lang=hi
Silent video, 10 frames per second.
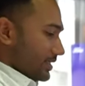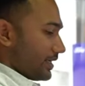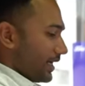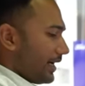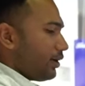
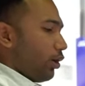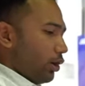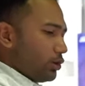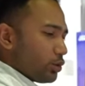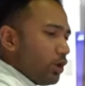रिक्लाइन
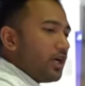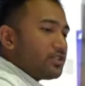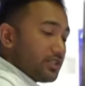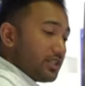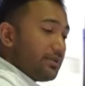ऑल दो
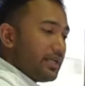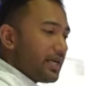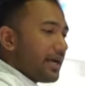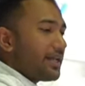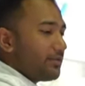जितनी बड़ी
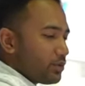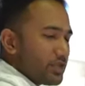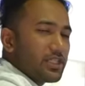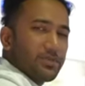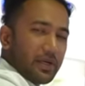गाड़ी हम
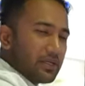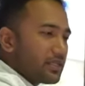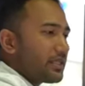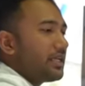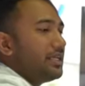थोड़ा सा एक्सपेक्ट
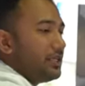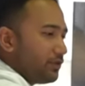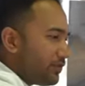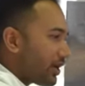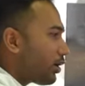करते हैं कि
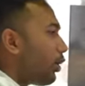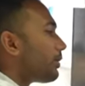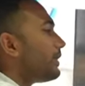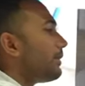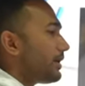नीरूम वगैरह और
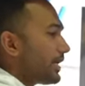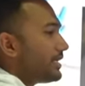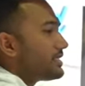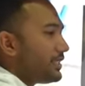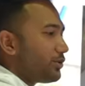मिले बट
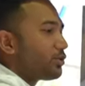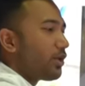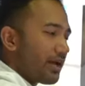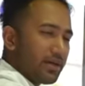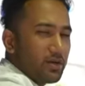अगेन इस सीट को
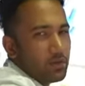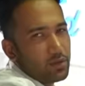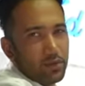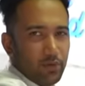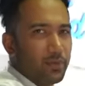थोड़ा आगे करोगे
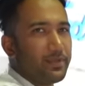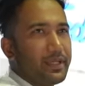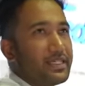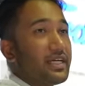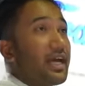तो वो भी
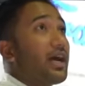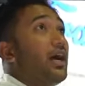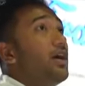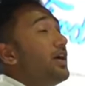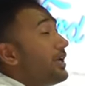मिल ही
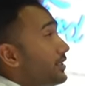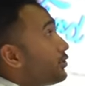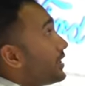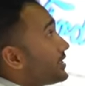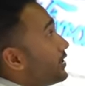जाएगा
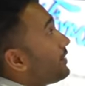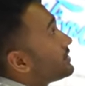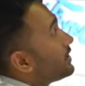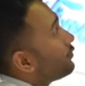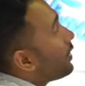जो ए सी
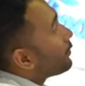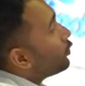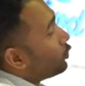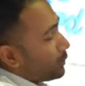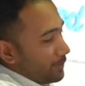वेंट्स है वो आपको
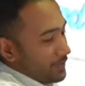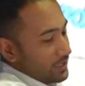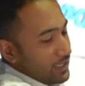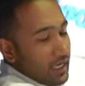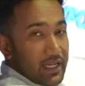ऊपर
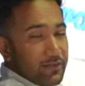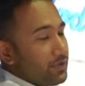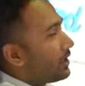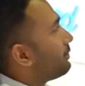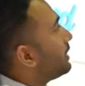मिलते हैं ना कि
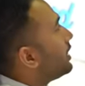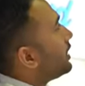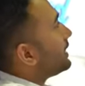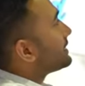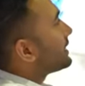फ्रंट में
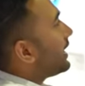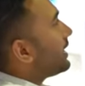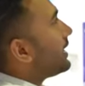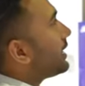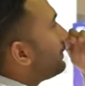इसका
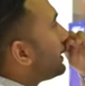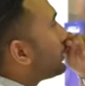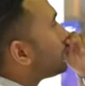एक मेरे को